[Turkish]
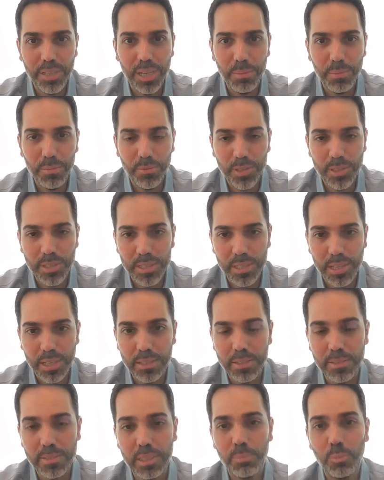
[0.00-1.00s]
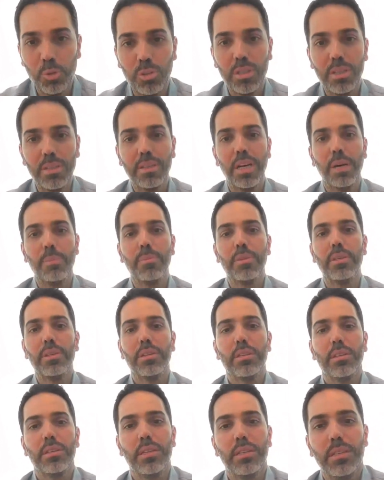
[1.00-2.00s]
Hem fiziksel katılım olarak hem de
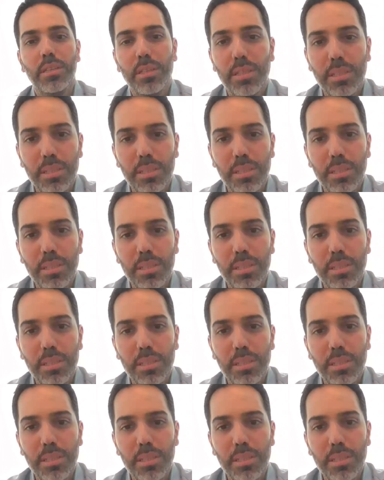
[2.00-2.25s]
e,